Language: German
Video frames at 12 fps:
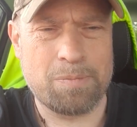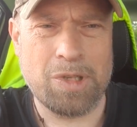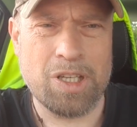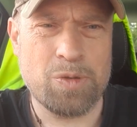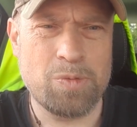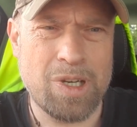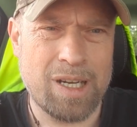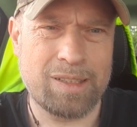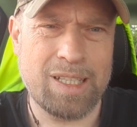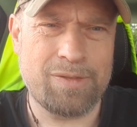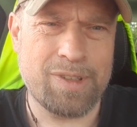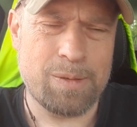Manchmal auch
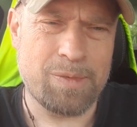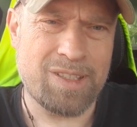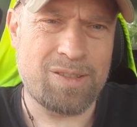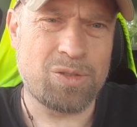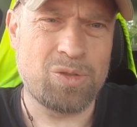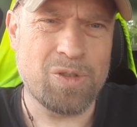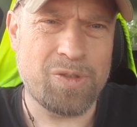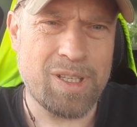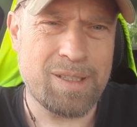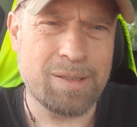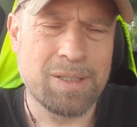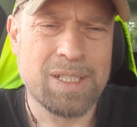nicht, weil mir es zu doof
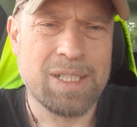ist,